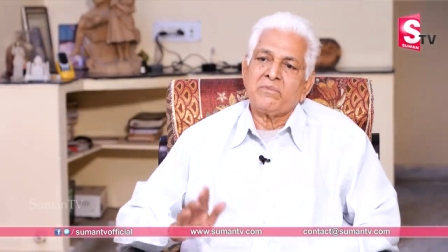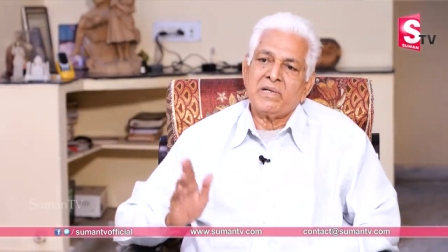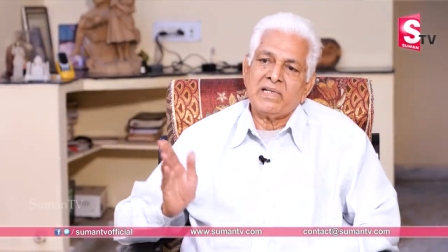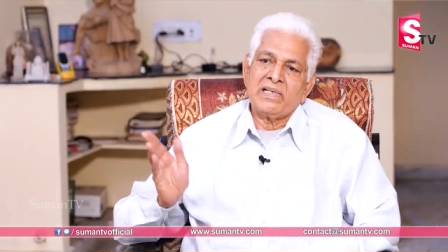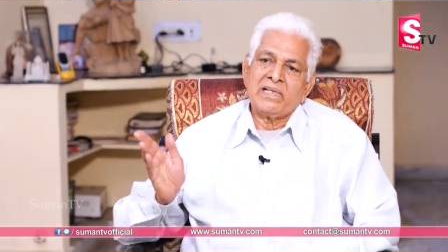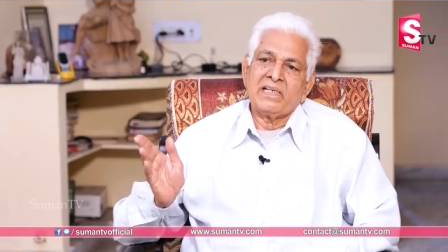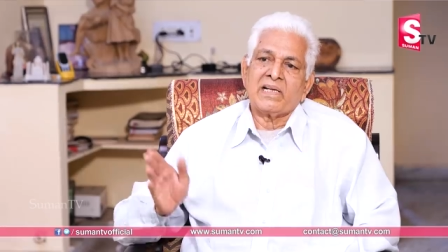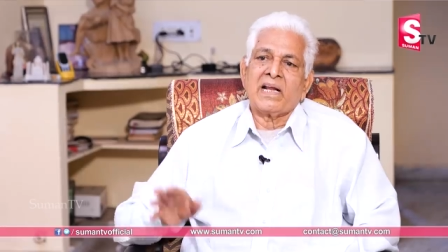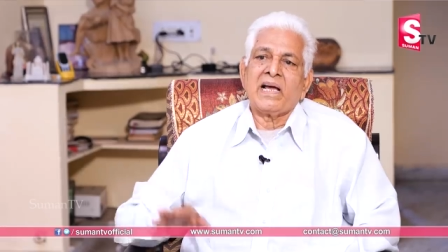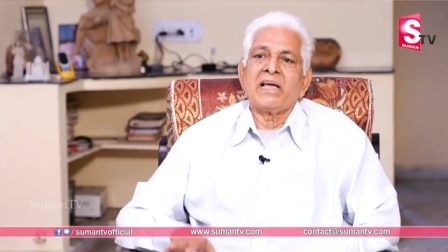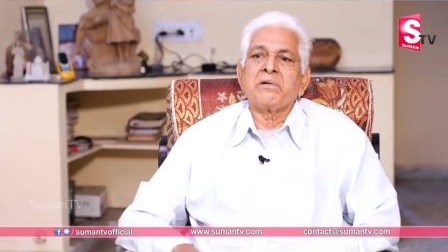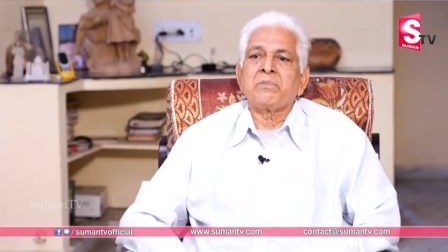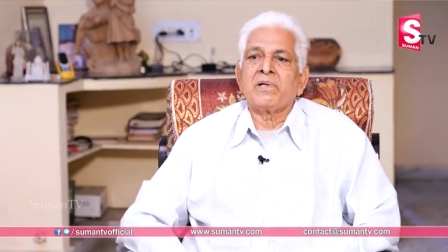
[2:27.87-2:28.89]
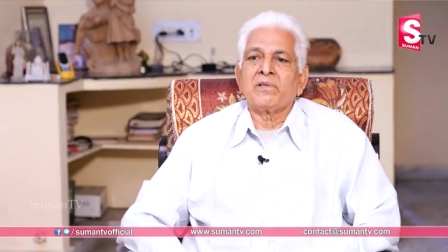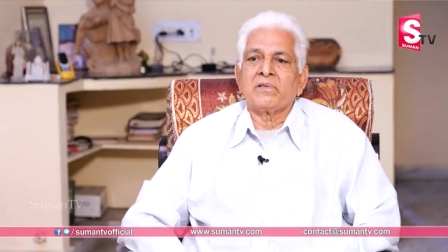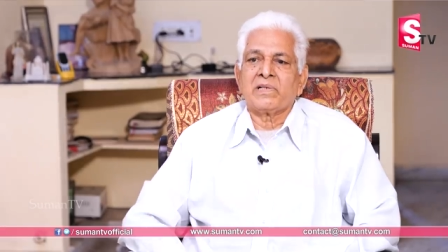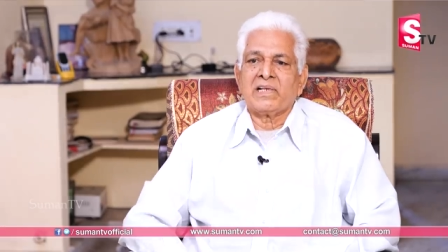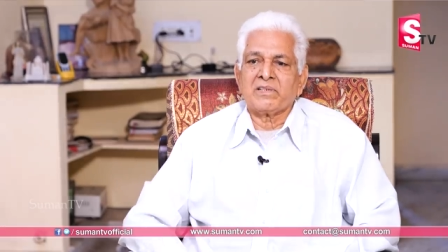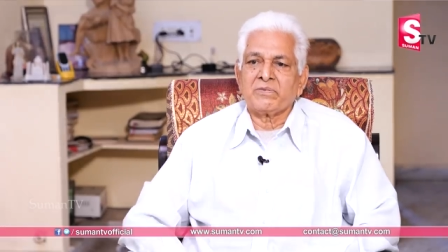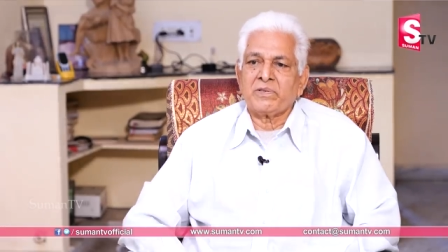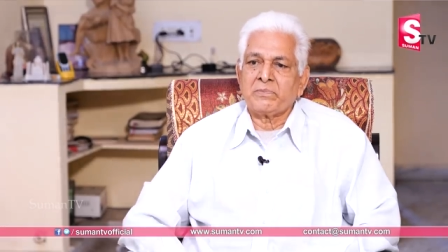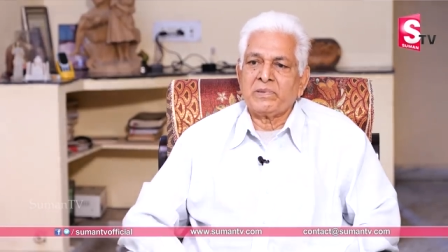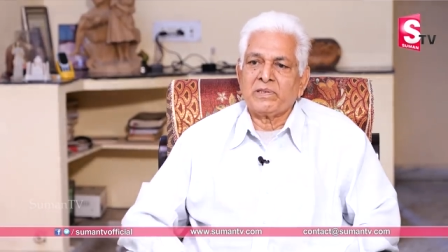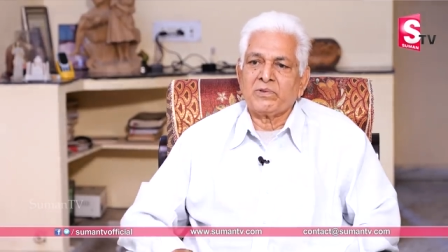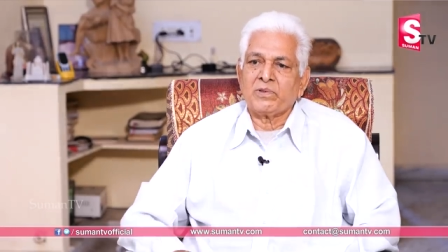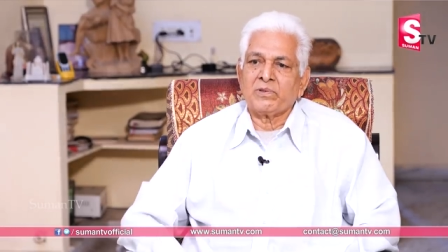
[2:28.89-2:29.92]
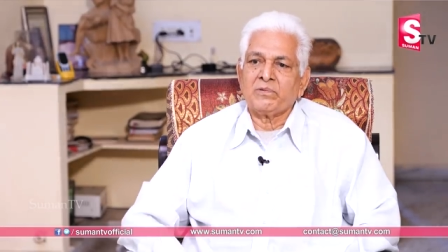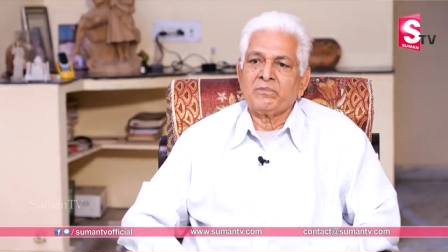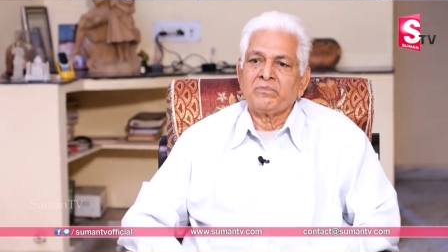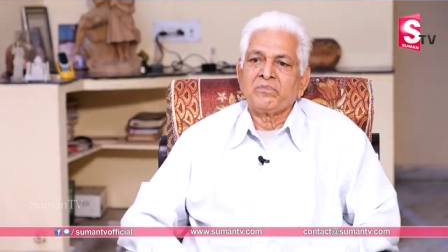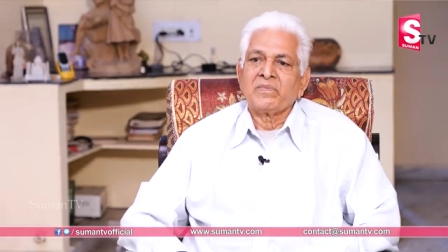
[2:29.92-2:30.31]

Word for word: మళ్ళీ రాయనపాడుకు ట్రాన్స్ఫర్ పెట్టుకోవటం